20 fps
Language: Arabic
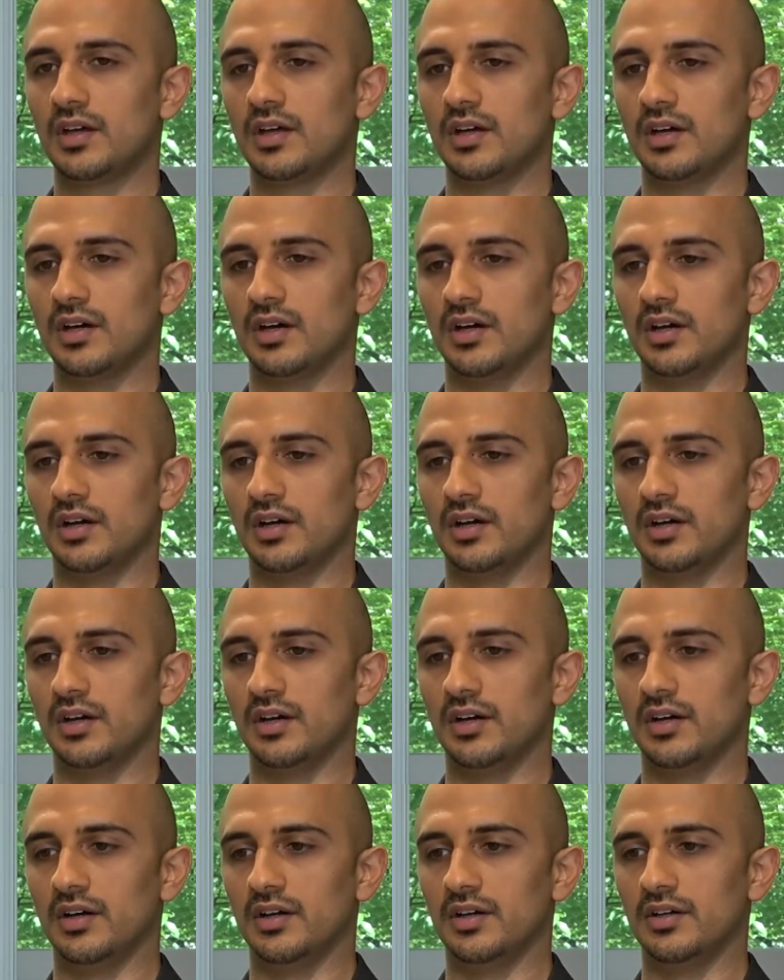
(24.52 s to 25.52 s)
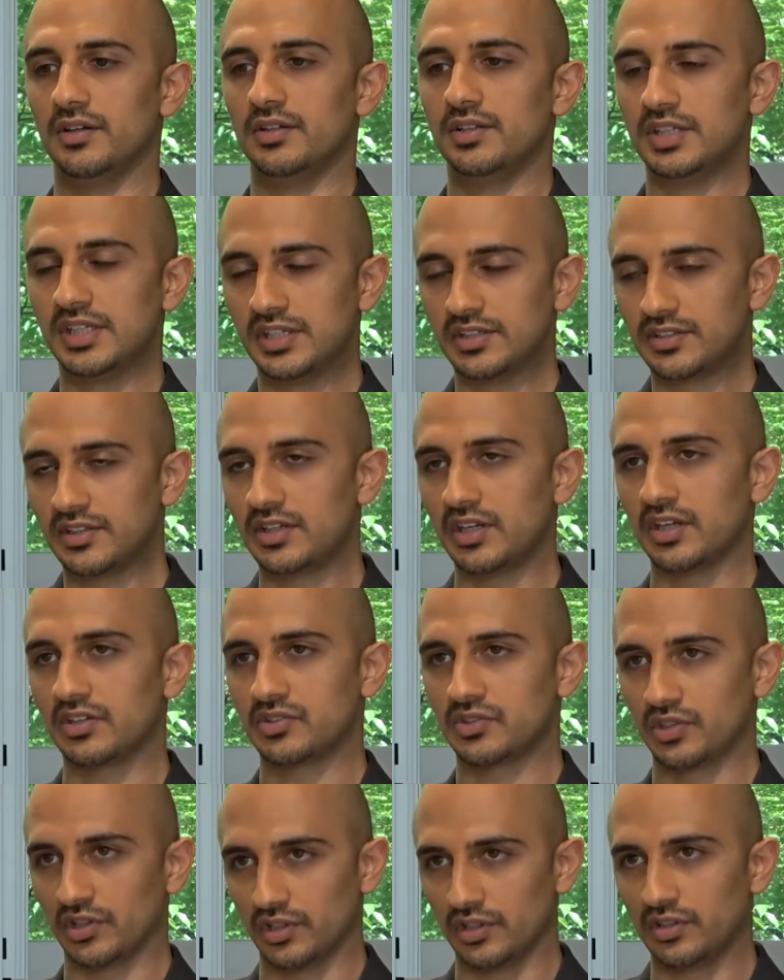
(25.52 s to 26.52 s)
آه نيتي إني
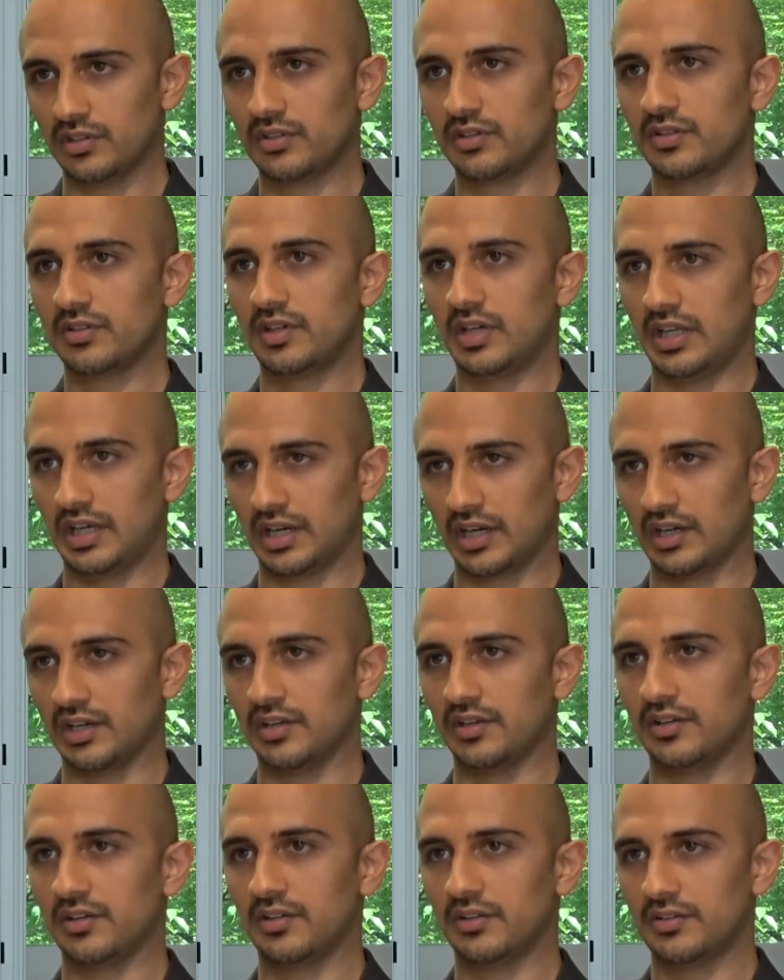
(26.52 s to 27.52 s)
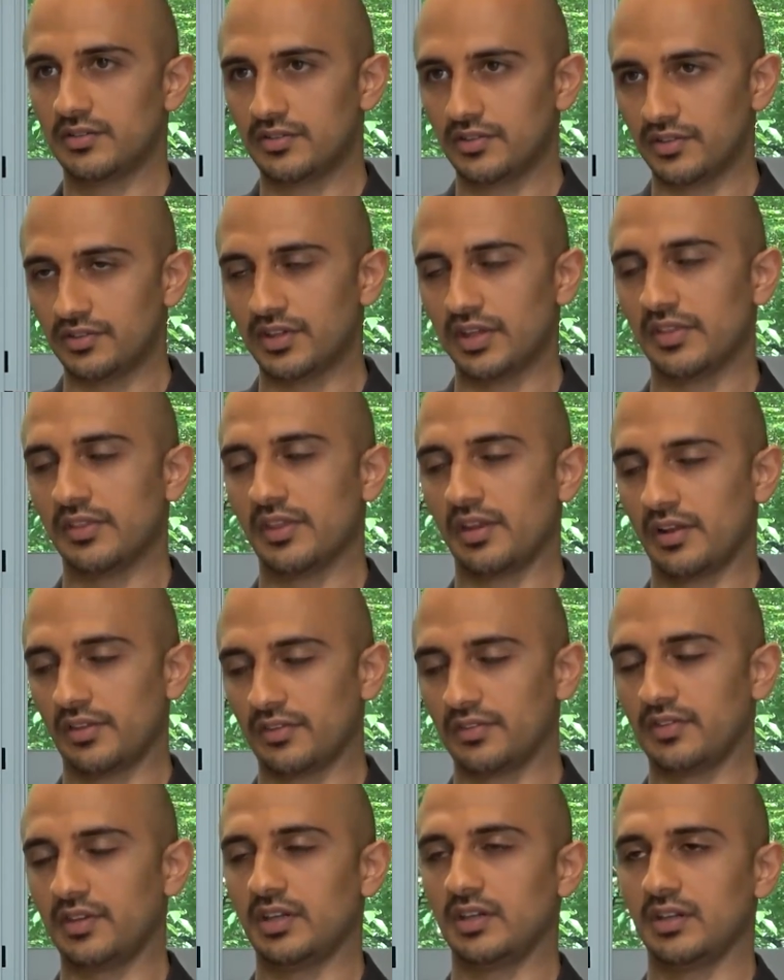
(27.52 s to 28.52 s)
أشتغل على الأقل سنتين
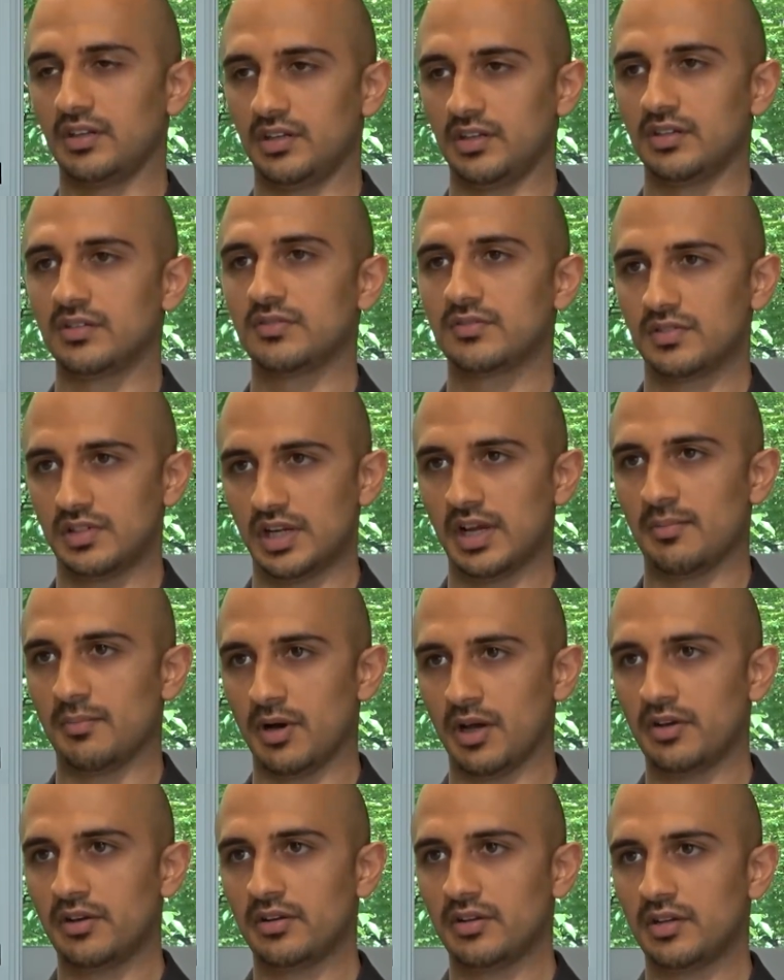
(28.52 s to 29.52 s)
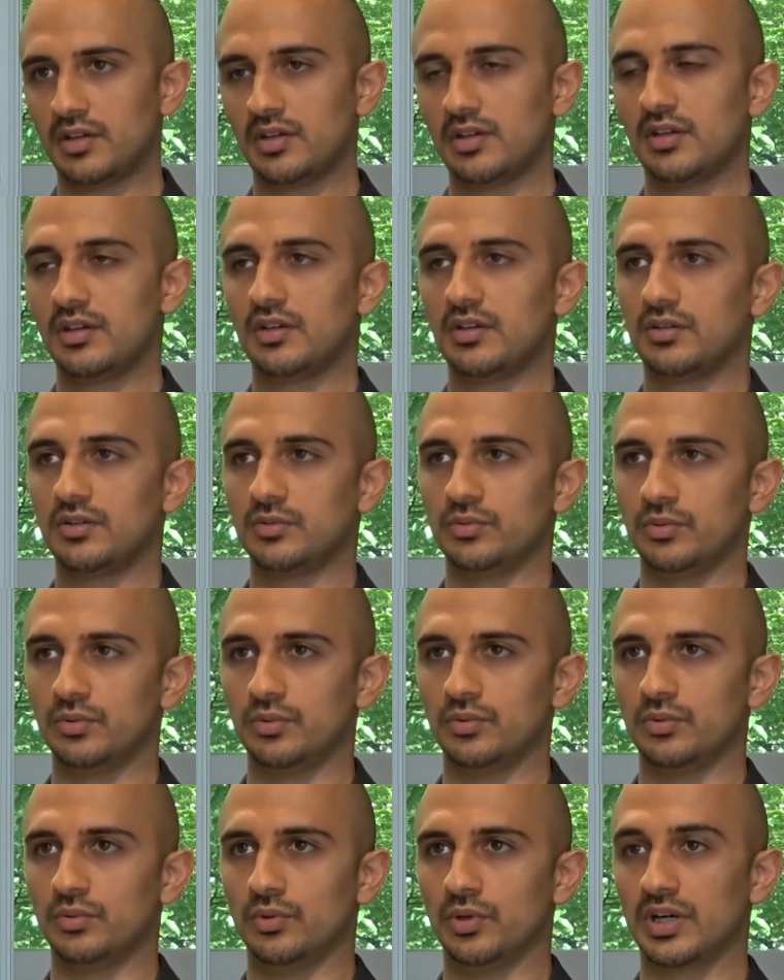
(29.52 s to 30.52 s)
ثلاث سنين هني في اليابان
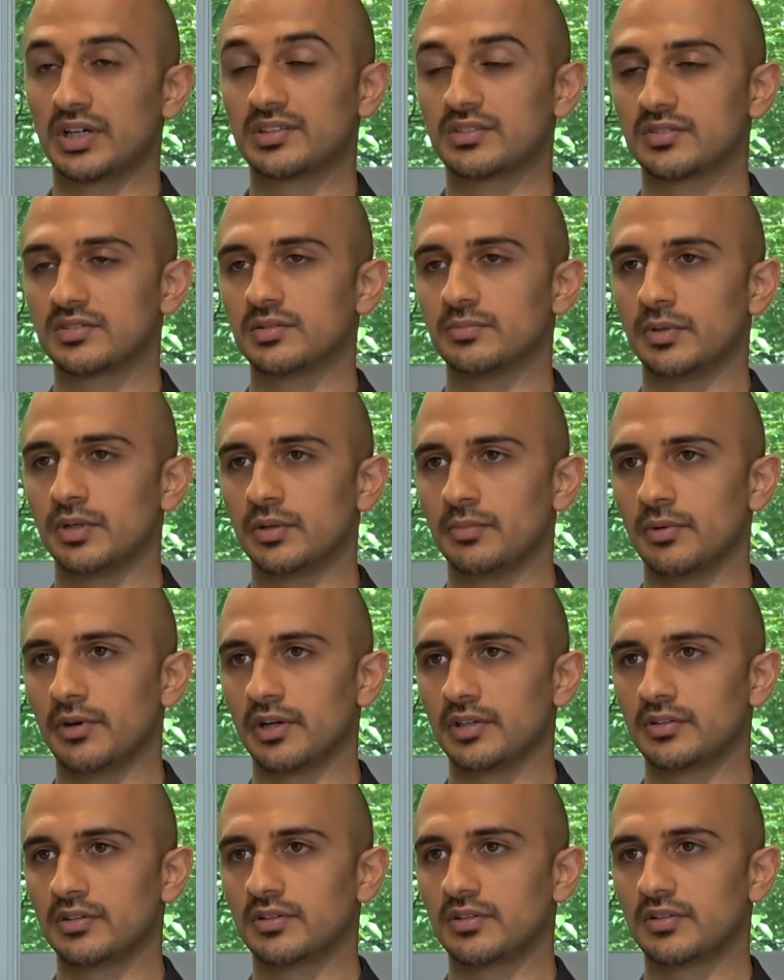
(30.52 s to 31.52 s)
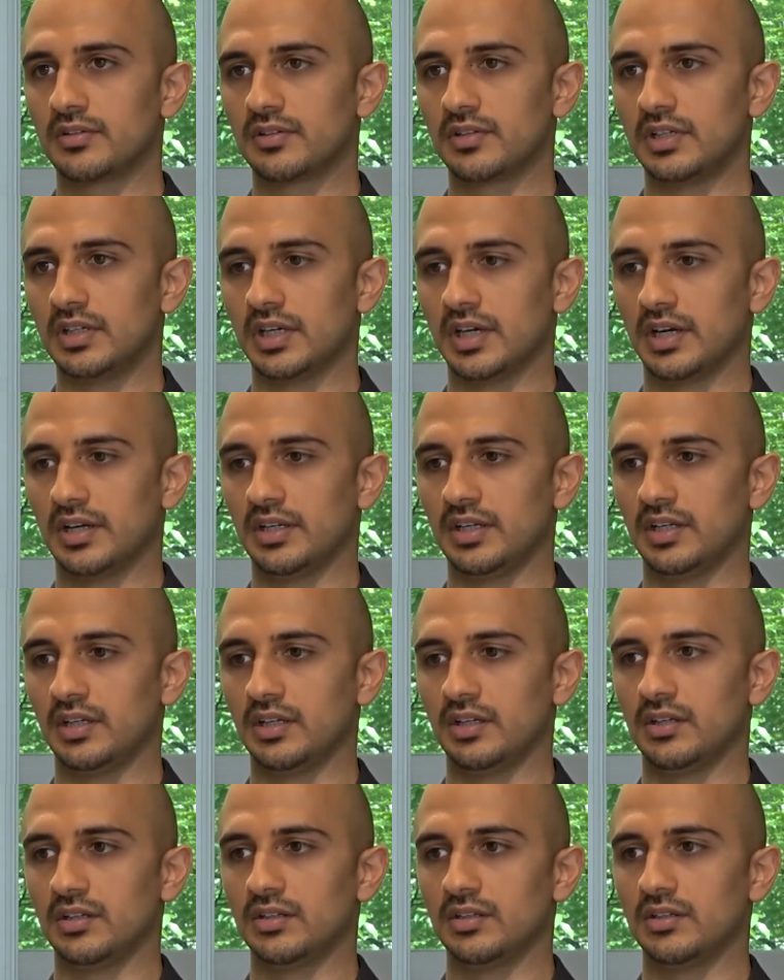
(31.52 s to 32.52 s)
واكتسب خبره
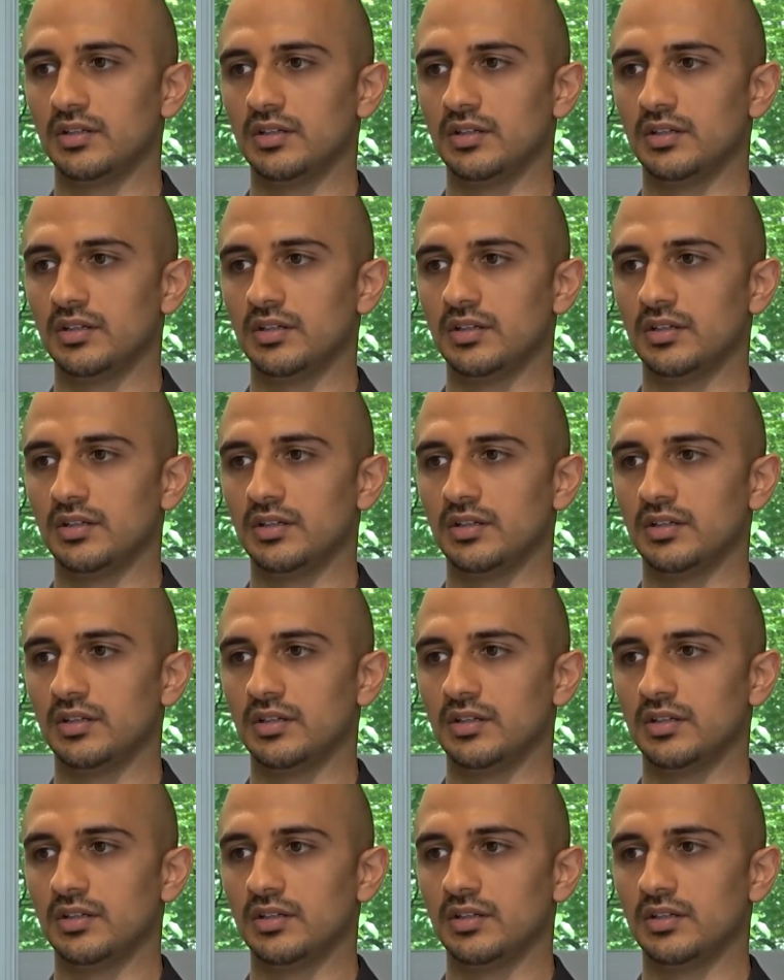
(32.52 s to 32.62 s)
يعني